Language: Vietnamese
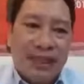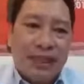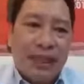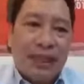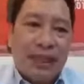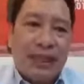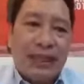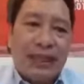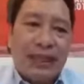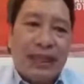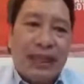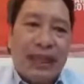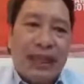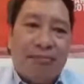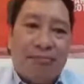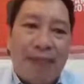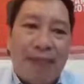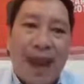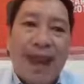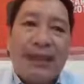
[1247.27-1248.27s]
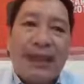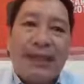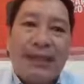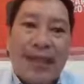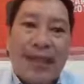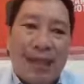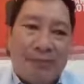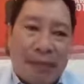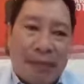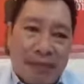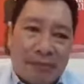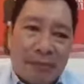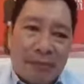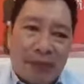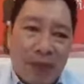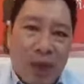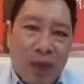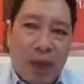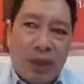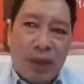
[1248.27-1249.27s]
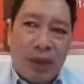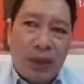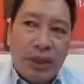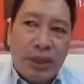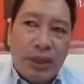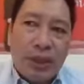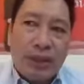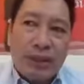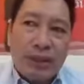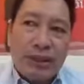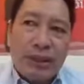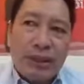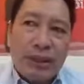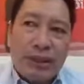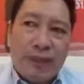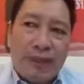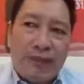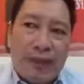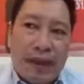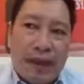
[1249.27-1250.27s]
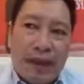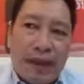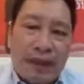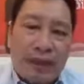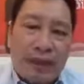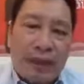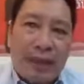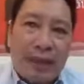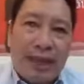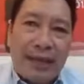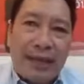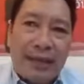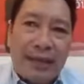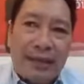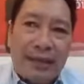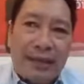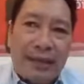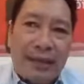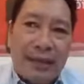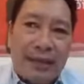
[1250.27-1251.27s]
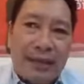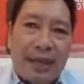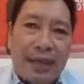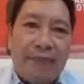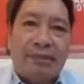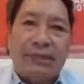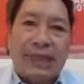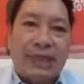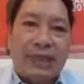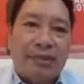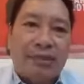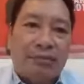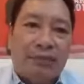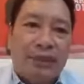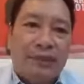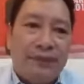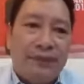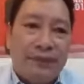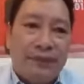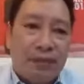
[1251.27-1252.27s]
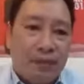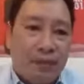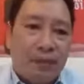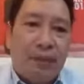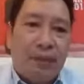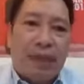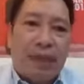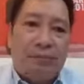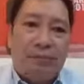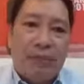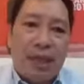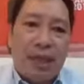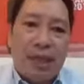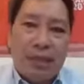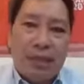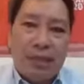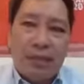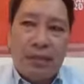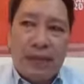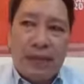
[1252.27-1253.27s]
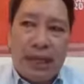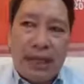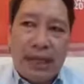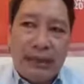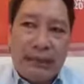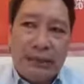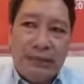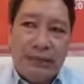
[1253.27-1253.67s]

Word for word: thì nó chỉ làm mát cái da mặt mình thôi chứ hoặc là nó lấy đi những cái chất mà tan trong nước ví dụ bụi bặm nhưng mà